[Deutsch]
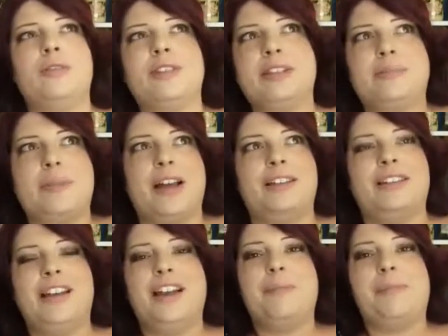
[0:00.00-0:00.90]
ist mein,
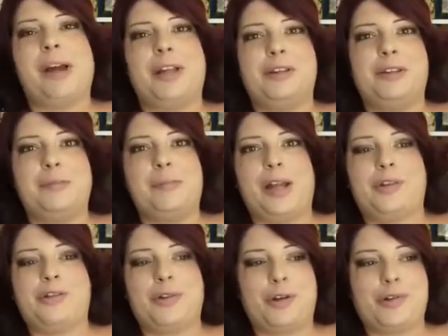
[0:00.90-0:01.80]
mein,
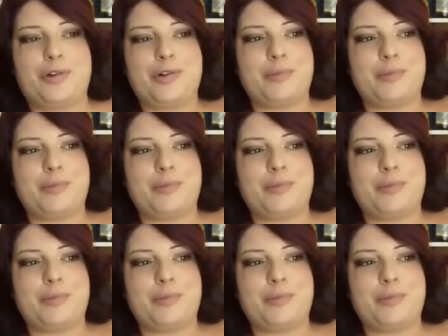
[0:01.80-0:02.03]
mein, äh,